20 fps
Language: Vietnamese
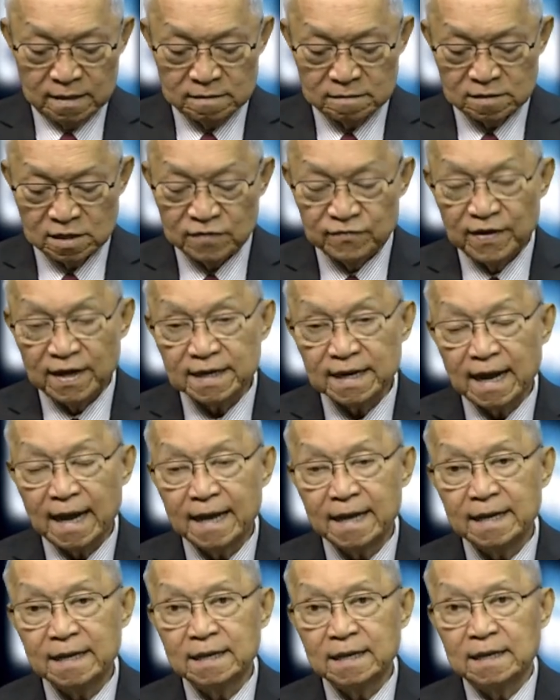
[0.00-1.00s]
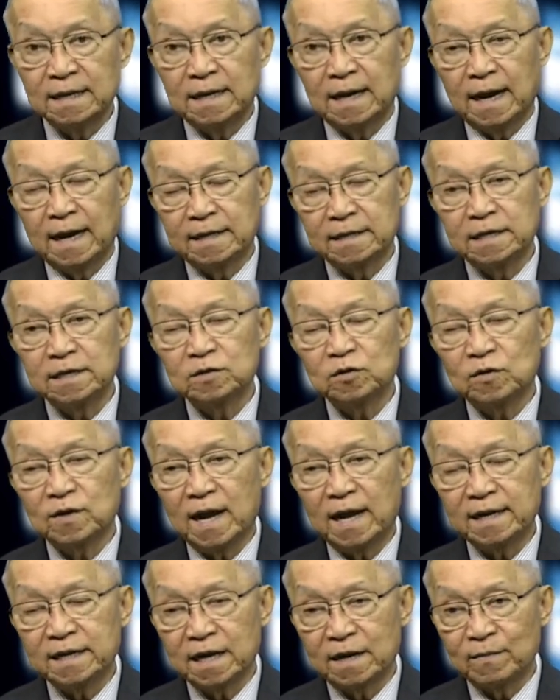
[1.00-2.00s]
Sự việc này như tôi
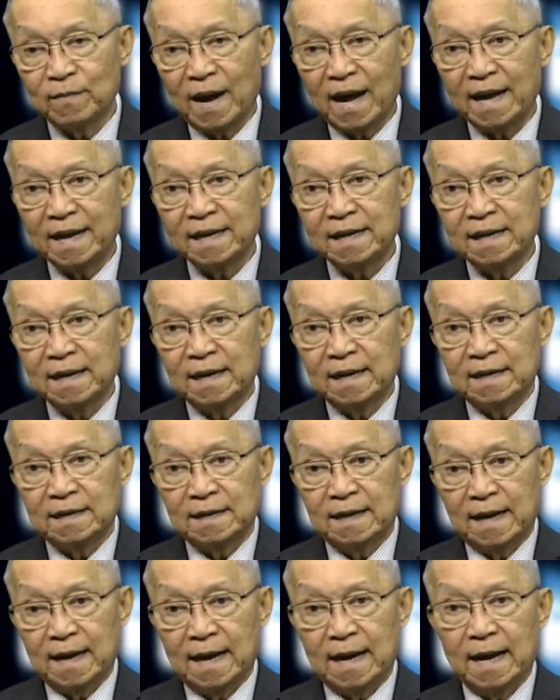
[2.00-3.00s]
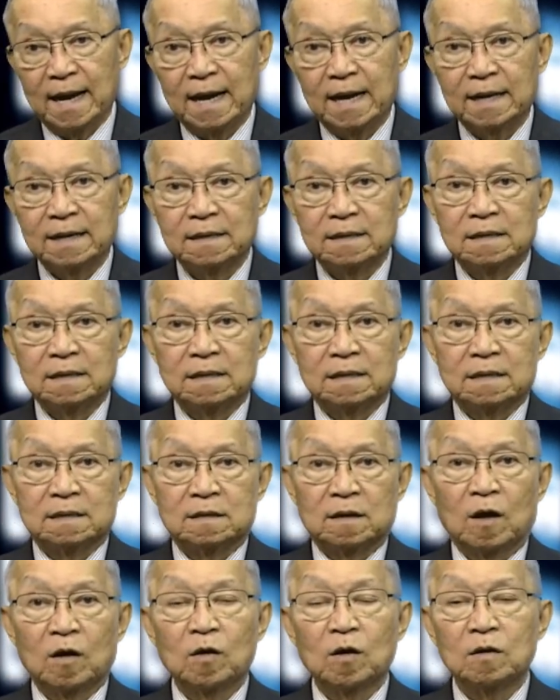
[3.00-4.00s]
đã trình bày là
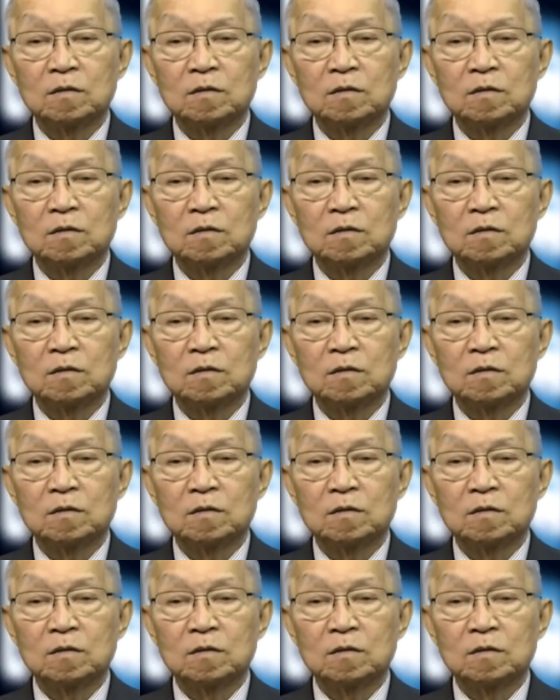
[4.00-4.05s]
nó